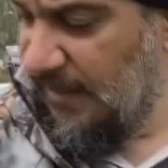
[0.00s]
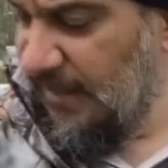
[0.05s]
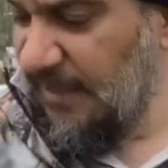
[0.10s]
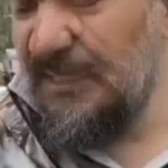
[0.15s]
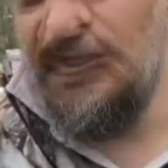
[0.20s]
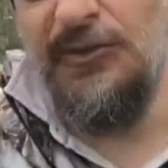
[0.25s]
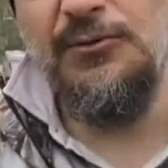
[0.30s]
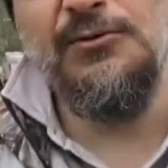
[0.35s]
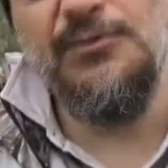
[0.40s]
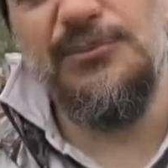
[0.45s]

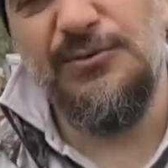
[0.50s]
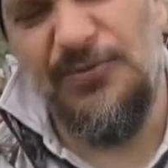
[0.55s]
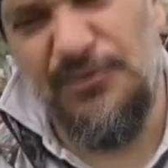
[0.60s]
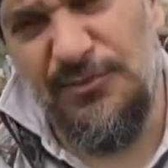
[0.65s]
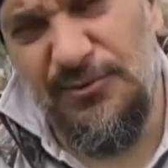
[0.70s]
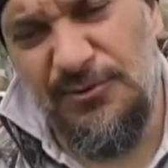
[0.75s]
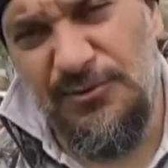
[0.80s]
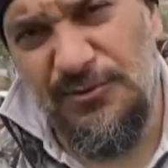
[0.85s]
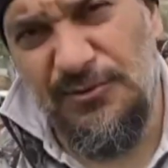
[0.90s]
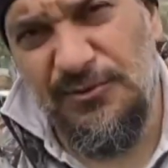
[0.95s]

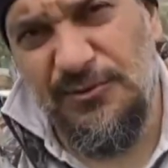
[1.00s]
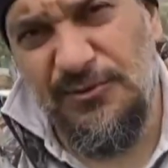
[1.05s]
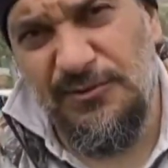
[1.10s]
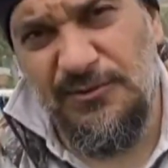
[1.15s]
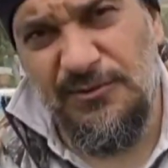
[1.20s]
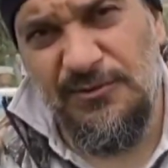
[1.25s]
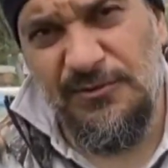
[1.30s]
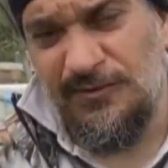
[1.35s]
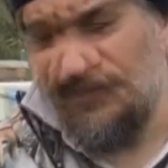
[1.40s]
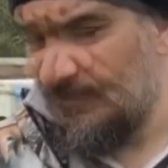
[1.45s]
200
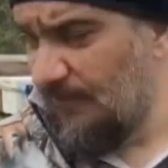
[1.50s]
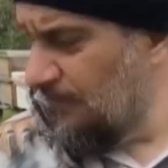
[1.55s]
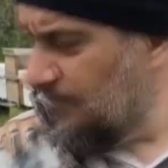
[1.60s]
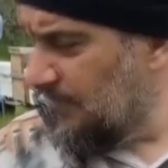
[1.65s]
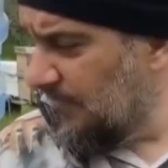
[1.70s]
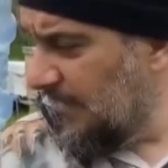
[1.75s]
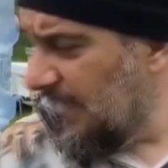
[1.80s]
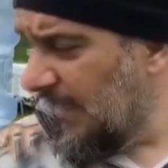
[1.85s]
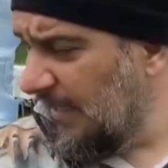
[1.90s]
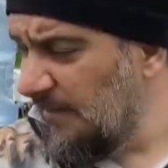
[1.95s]

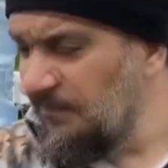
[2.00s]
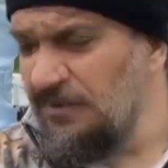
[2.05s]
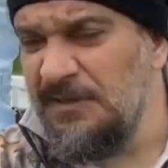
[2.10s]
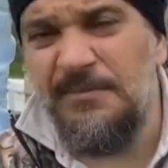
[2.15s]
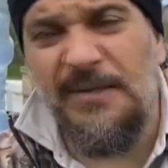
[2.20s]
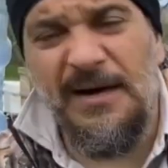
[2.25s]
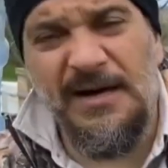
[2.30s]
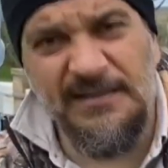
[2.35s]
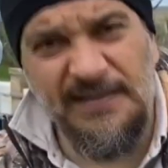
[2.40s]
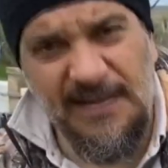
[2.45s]
yani
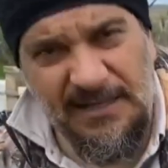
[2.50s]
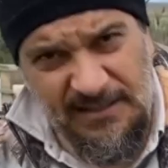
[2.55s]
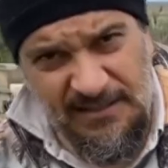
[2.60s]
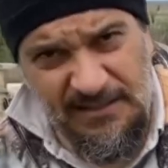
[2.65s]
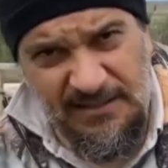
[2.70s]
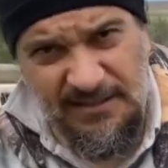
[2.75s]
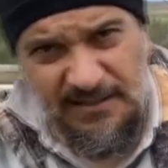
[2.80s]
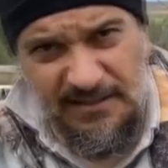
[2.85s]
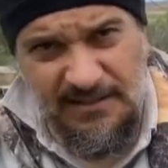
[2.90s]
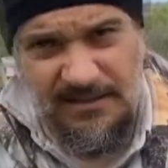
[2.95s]
bir
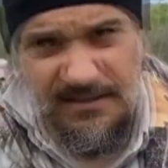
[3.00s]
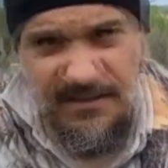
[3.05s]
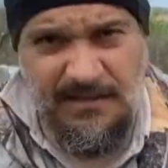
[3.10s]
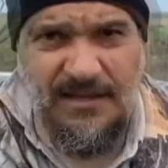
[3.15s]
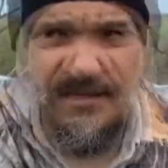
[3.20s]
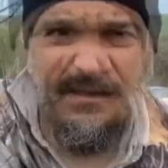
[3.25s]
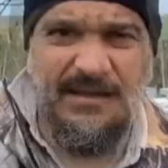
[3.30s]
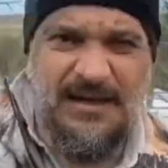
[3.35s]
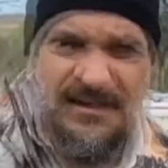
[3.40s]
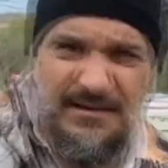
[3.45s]
bardak
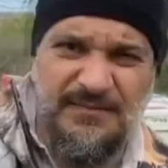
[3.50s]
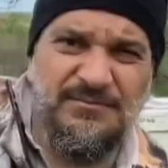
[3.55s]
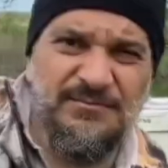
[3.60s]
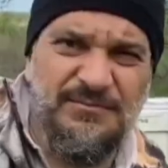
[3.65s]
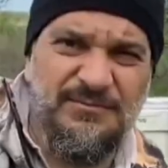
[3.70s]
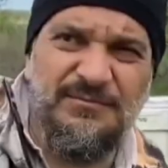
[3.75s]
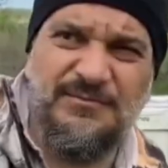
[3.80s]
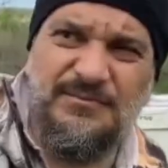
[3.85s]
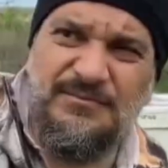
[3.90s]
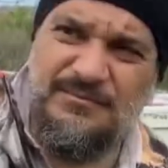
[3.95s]
ya da
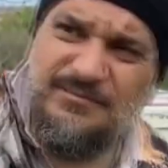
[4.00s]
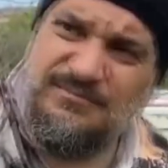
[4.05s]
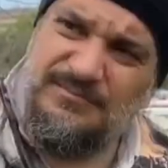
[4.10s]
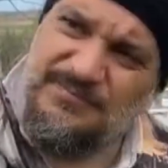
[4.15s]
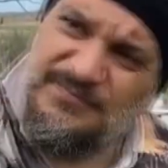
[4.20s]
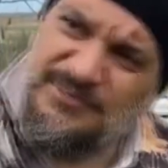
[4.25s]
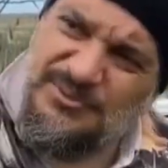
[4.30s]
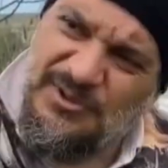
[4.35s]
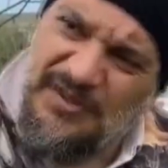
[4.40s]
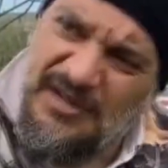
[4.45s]

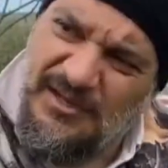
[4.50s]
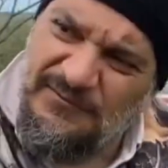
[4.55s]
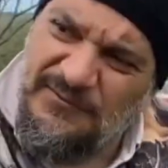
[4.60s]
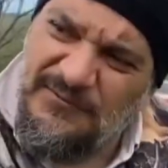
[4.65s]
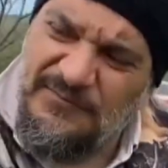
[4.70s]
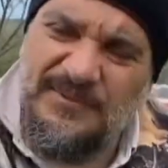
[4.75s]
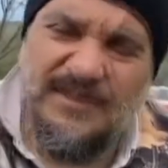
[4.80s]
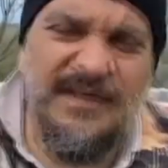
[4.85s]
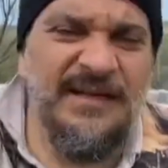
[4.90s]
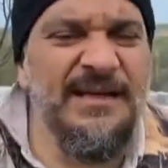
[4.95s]
şöyle
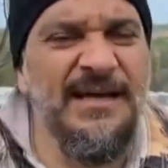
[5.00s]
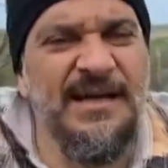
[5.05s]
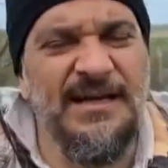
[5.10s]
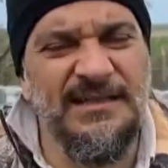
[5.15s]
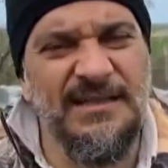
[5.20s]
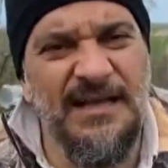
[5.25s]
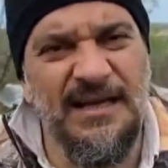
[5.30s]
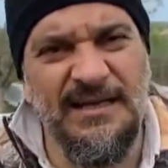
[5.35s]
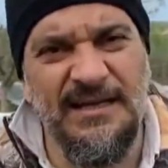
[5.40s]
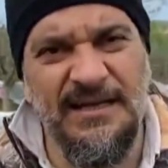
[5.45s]
hafif yarıya
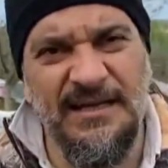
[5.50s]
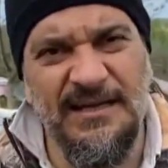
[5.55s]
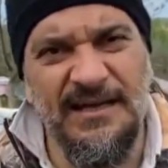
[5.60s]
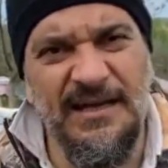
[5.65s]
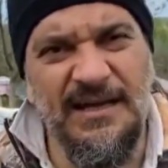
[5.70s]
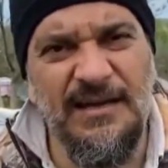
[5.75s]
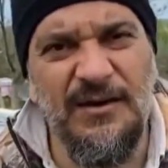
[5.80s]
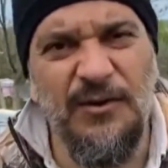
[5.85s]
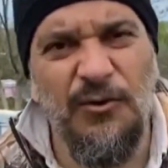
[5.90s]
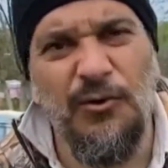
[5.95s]
kadar
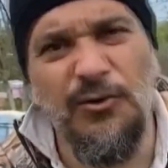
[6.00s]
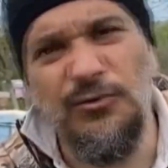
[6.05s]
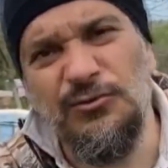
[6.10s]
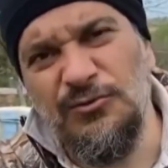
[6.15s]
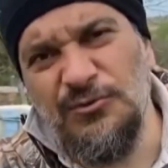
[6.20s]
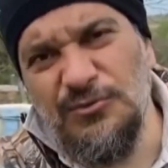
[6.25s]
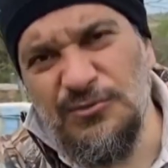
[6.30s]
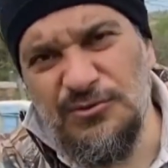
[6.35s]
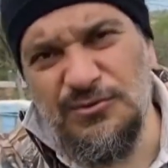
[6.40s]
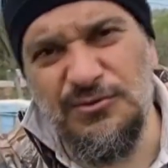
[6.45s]
gelene
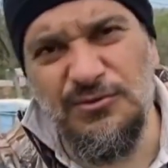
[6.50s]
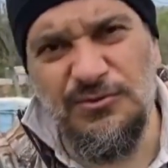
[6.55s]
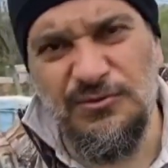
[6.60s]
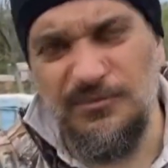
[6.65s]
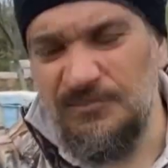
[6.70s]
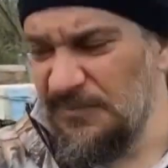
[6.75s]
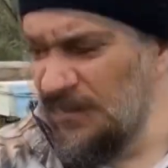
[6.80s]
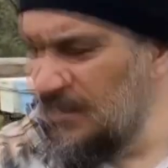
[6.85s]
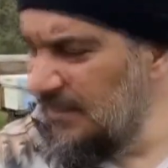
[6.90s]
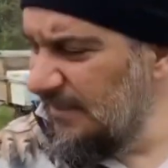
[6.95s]
30
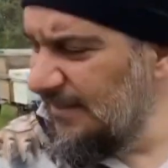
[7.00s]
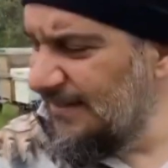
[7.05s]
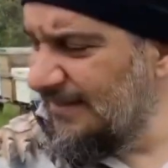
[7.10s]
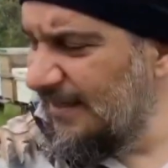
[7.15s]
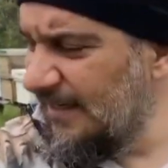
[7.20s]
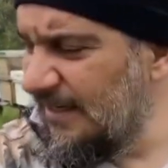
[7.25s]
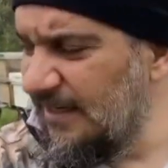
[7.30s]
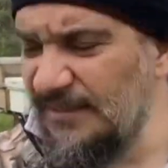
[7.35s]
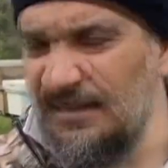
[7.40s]
mililitre